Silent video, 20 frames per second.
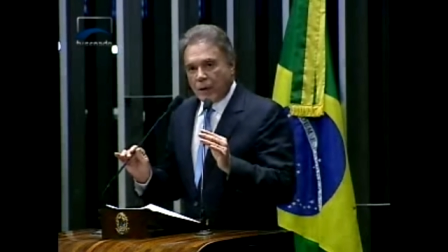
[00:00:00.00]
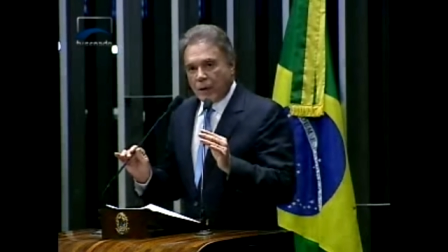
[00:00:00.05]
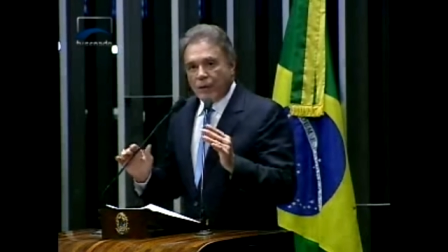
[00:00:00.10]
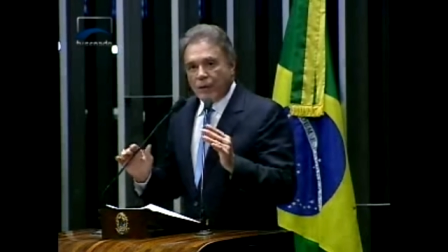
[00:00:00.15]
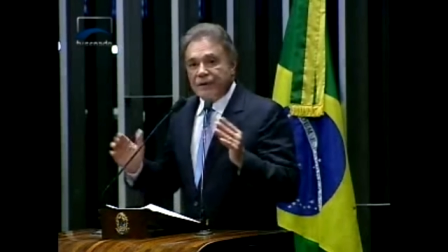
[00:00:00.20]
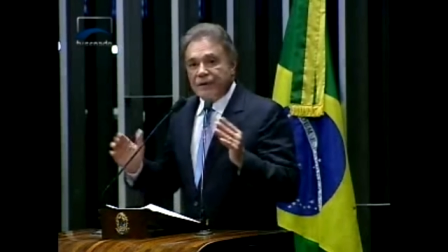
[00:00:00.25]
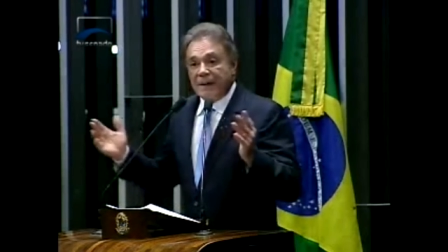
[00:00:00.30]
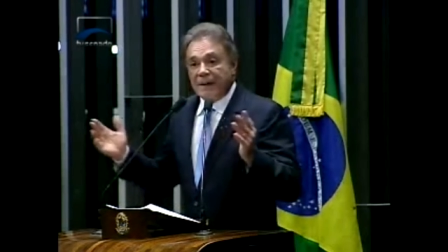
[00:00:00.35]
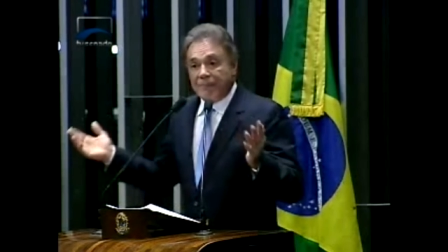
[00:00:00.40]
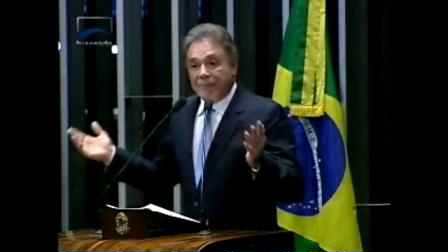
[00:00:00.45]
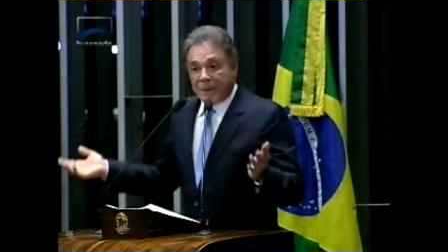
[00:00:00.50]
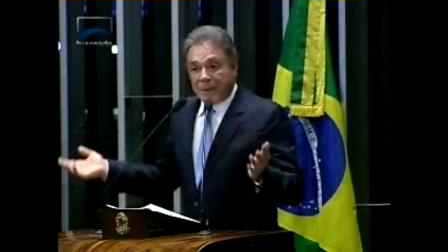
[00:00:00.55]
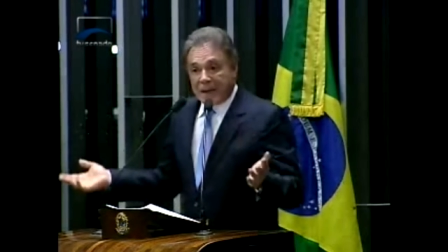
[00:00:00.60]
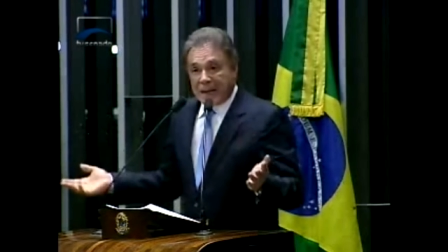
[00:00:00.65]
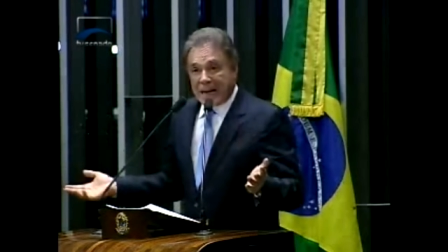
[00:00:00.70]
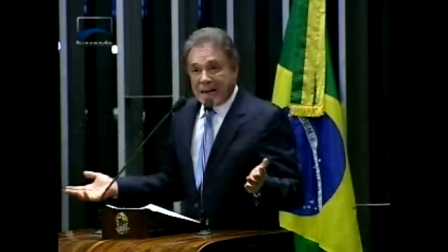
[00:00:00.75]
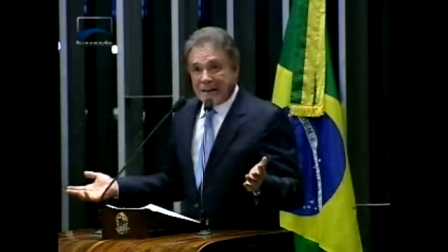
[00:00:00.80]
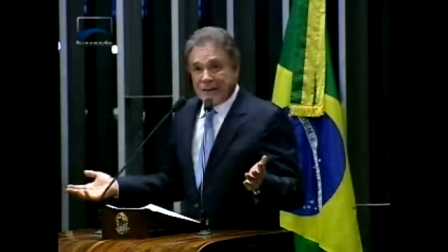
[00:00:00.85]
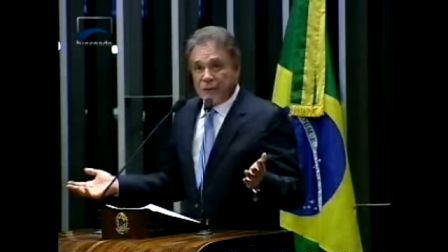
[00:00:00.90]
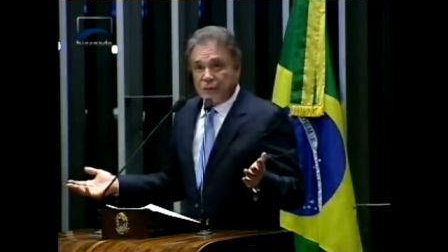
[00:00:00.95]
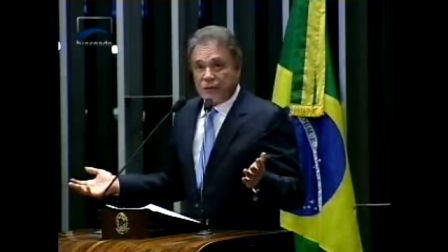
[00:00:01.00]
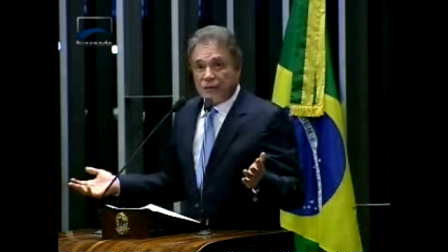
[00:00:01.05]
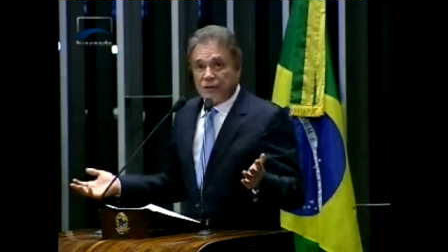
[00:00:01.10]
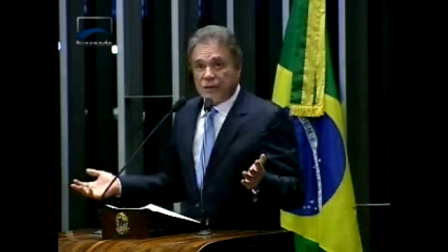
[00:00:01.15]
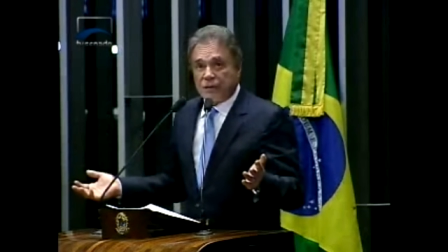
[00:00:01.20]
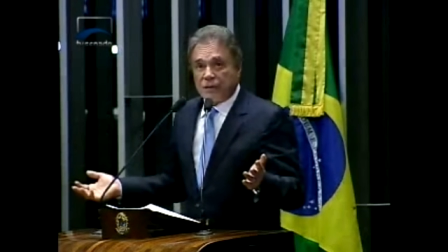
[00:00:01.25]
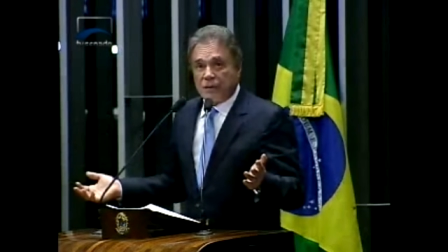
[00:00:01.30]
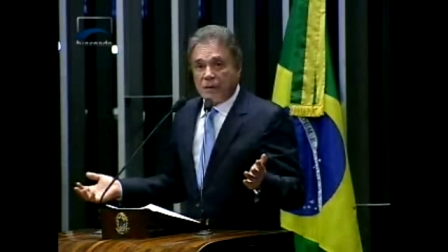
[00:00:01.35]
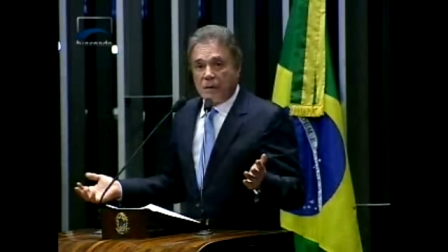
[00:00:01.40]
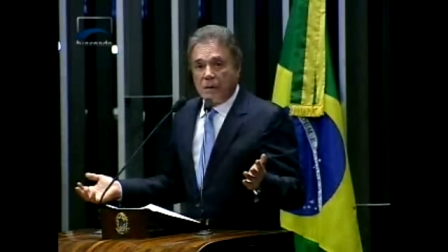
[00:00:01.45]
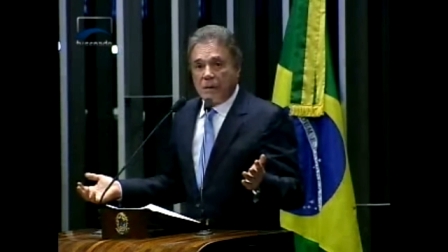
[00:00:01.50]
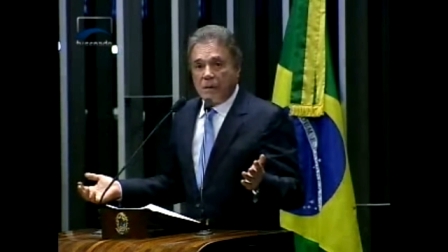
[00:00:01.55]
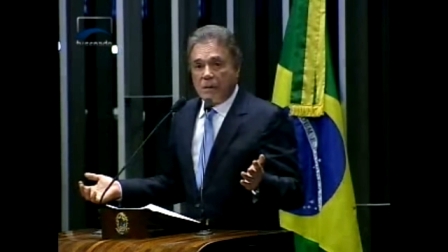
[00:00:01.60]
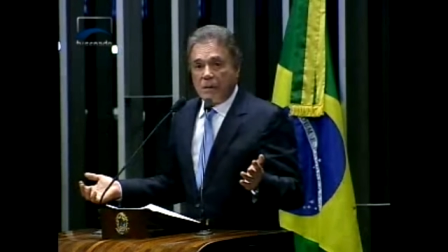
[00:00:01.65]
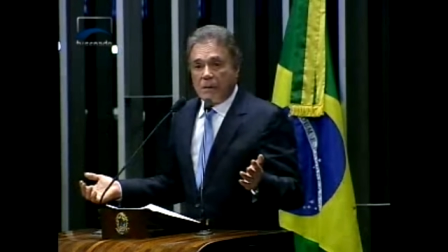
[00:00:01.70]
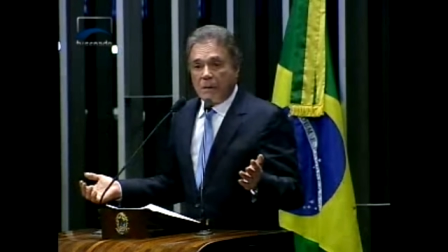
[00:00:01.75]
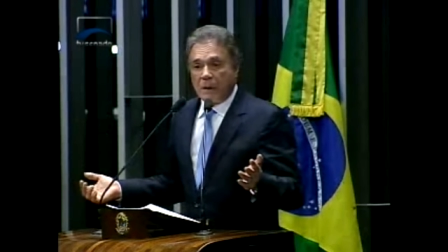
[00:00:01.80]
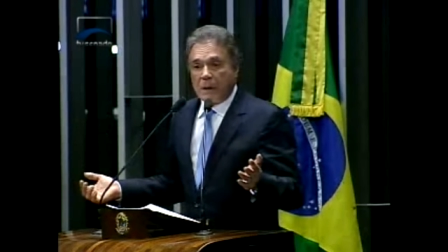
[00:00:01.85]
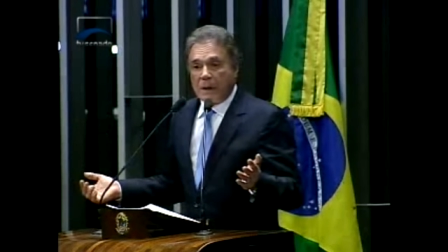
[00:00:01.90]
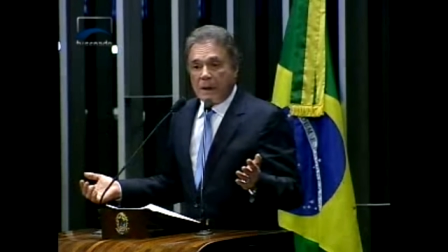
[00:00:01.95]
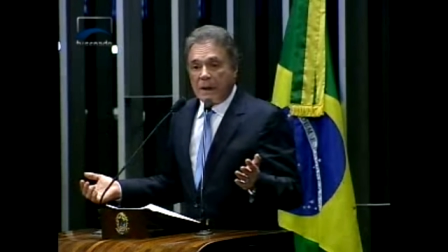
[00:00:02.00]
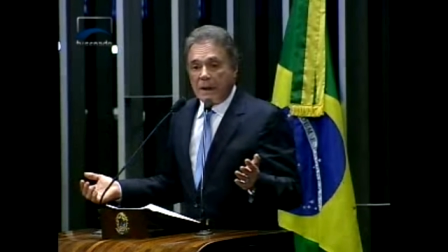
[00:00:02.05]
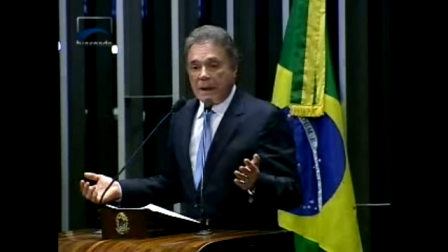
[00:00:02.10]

contemplados com